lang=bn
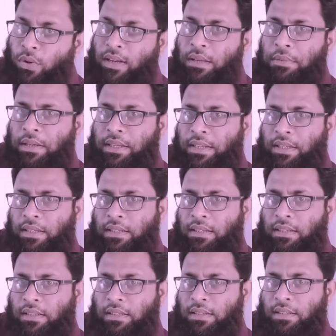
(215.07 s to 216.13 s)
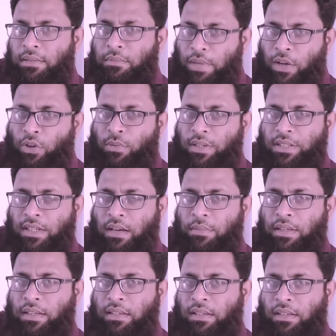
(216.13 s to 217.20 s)
ওই লেভেলই ভালোবাসি
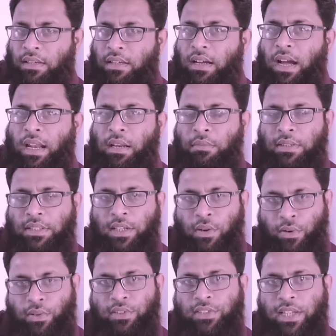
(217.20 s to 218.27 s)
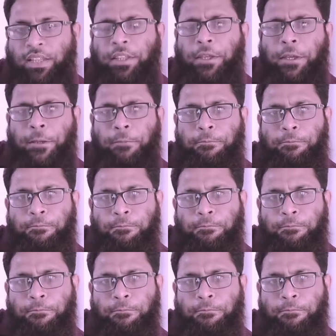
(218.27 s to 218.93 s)
আমি আল্লাহ মাদুল রহমান সাইদিকে